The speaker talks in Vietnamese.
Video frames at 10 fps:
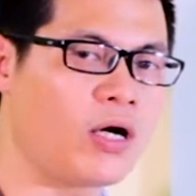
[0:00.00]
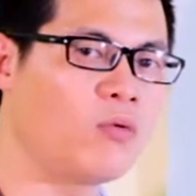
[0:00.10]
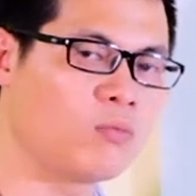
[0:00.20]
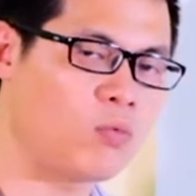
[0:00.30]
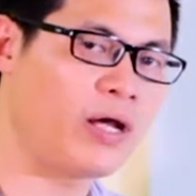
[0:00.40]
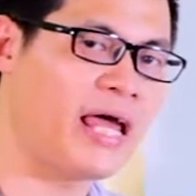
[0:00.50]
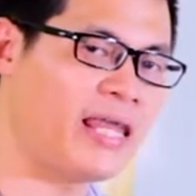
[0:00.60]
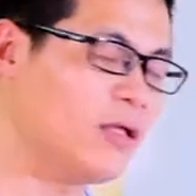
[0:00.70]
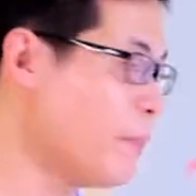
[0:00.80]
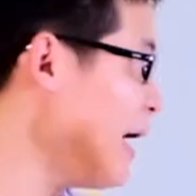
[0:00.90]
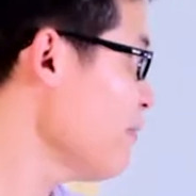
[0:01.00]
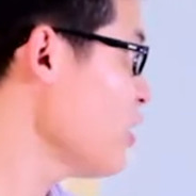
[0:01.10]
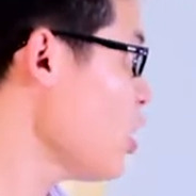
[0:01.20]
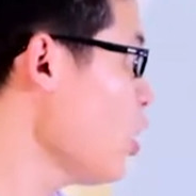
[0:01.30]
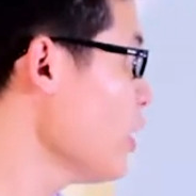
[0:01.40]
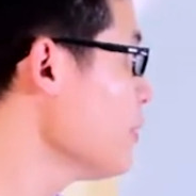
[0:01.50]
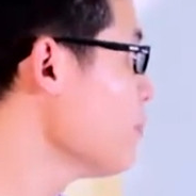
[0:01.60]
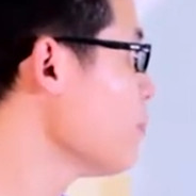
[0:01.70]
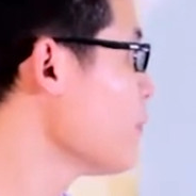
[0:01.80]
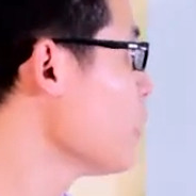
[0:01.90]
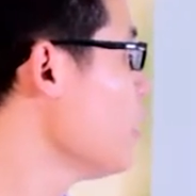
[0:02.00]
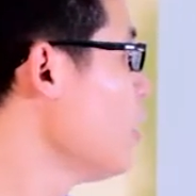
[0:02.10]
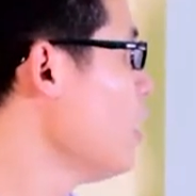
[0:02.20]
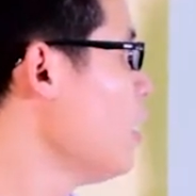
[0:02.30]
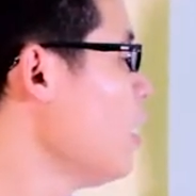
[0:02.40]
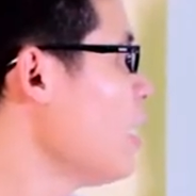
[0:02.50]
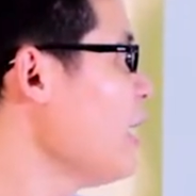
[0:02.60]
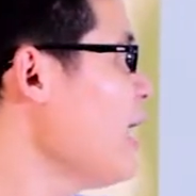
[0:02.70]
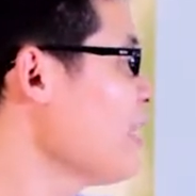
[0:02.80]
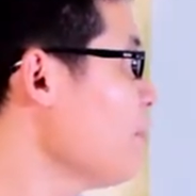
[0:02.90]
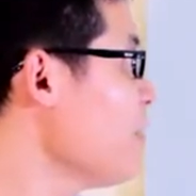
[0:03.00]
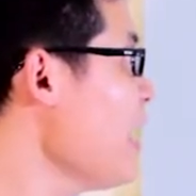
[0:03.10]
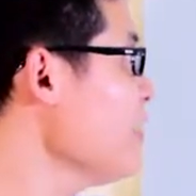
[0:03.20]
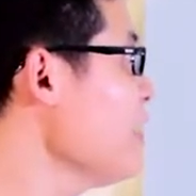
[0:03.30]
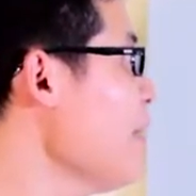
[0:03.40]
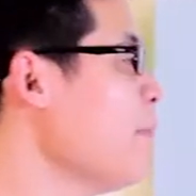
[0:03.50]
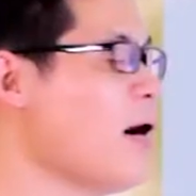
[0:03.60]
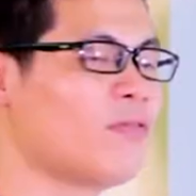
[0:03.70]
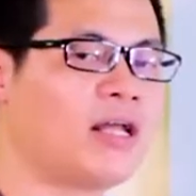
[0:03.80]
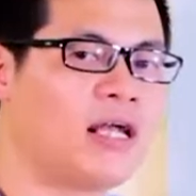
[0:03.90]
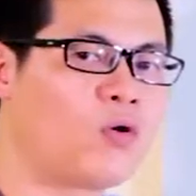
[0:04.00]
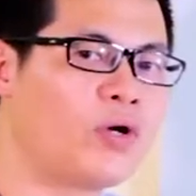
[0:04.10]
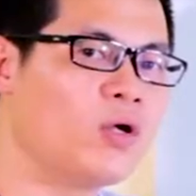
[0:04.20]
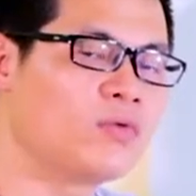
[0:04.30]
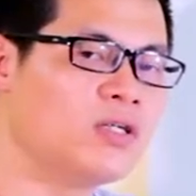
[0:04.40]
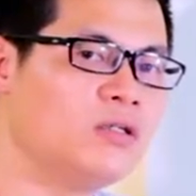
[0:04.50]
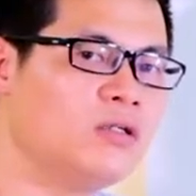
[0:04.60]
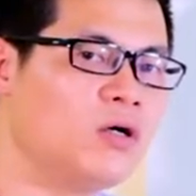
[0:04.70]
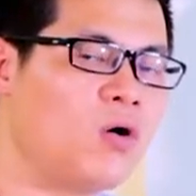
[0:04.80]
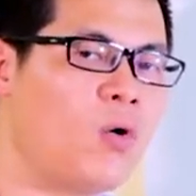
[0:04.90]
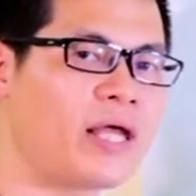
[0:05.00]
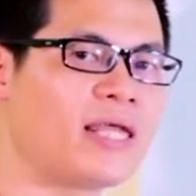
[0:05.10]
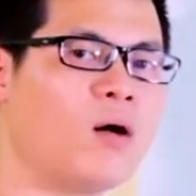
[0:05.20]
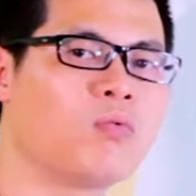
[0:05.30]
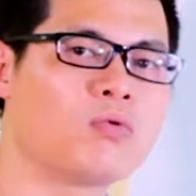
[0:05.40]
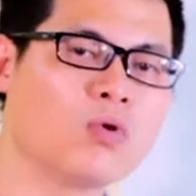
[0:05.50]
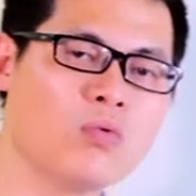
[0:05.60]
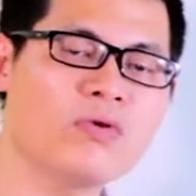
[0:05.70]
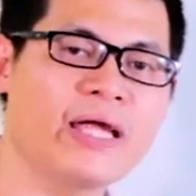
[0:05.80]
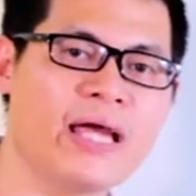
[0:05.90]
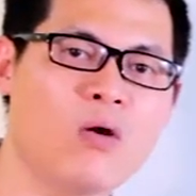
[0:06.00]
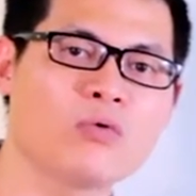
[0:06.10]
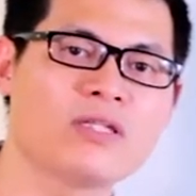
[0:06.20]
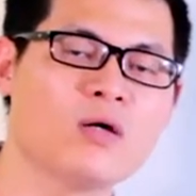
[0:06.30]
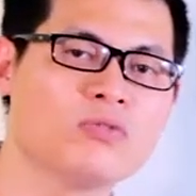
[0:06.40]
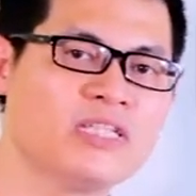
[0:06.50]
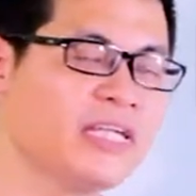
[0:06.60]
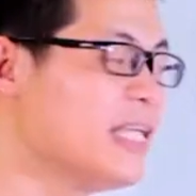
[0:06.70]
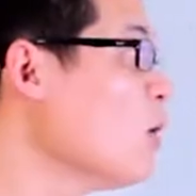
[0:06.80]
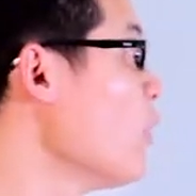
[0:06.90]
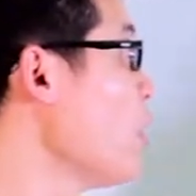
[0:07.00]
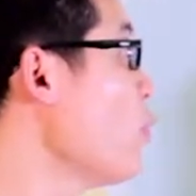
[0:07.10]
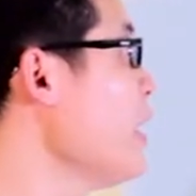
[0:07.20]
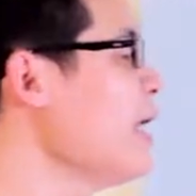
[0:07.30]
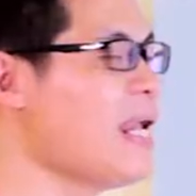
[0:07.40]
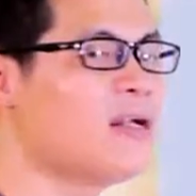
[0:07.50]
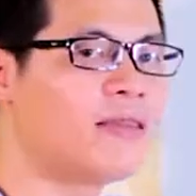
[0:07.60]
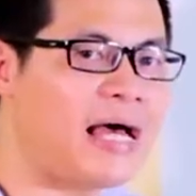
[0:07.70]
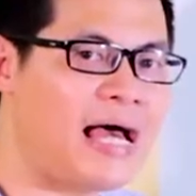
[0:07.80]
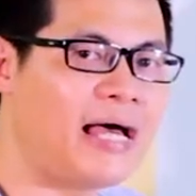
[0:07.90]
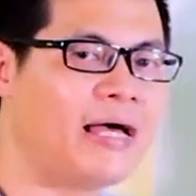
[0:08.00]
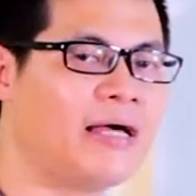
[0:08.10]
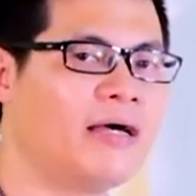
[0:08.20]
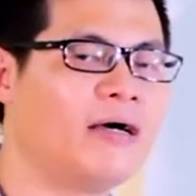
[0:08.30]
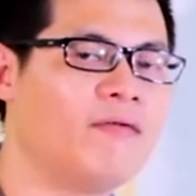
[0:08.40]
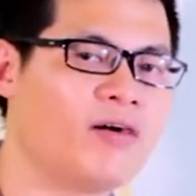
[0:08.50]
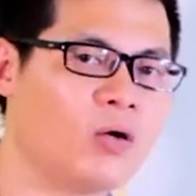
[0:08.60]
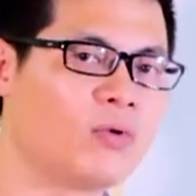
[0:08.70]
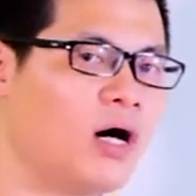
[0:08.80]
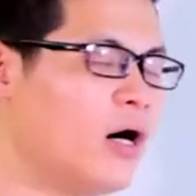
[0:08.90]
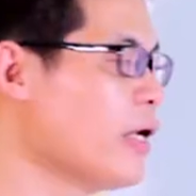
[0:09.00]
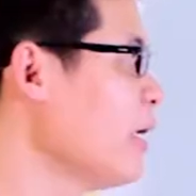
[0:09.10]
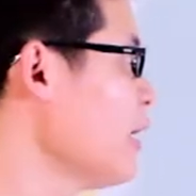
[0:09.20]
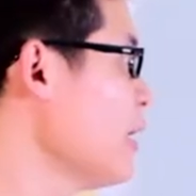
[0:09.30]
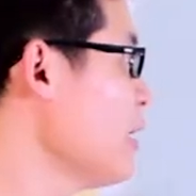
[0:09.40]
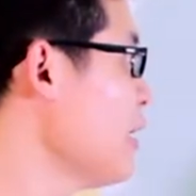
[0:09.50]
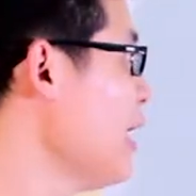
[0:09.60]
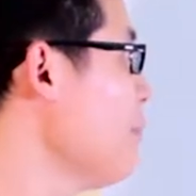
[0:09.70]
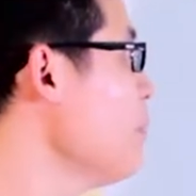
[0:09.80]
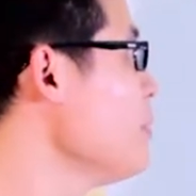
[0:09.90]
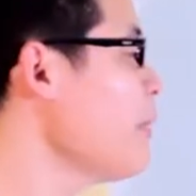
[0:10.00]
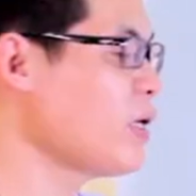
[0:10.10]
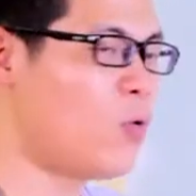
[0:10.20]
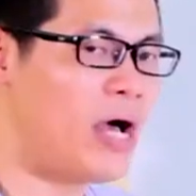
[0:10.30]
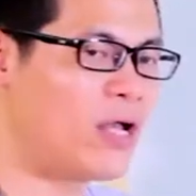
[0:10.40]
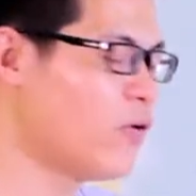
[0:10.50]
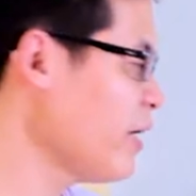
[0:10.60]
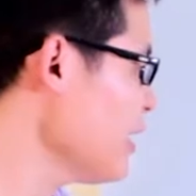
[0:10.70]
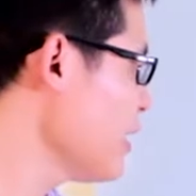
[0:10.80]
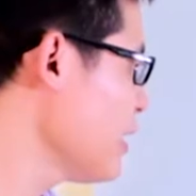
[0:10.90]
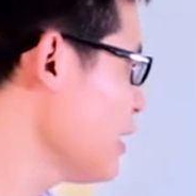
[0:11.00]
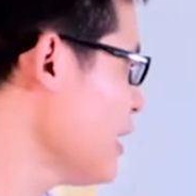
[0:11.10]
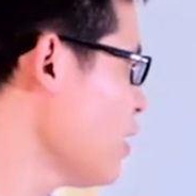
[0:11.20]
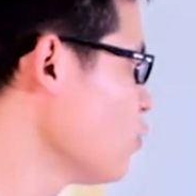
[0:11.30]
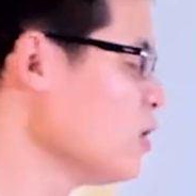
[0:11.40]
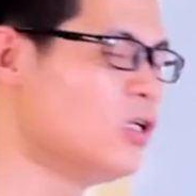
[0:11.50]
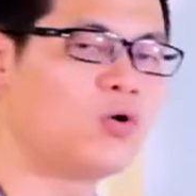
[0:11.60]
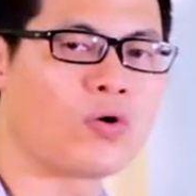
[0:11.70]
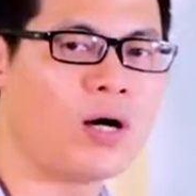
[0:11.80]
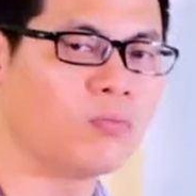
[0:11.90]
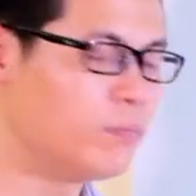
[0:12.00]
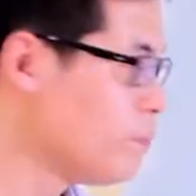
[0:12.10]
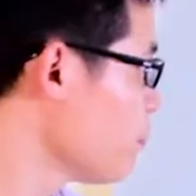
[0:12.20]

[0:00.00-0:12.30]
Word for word: là quan hệ giữa mẹ và con. Ngân hàng giám sát sẽ đảm bảo rằng là quỹ đầu tư hoạt động đúng theo tiêu chí điều lệ quỹ đã đưa ra, và đồng thời là minh bạch hóa đối với các nhà đầu tư cổ đông.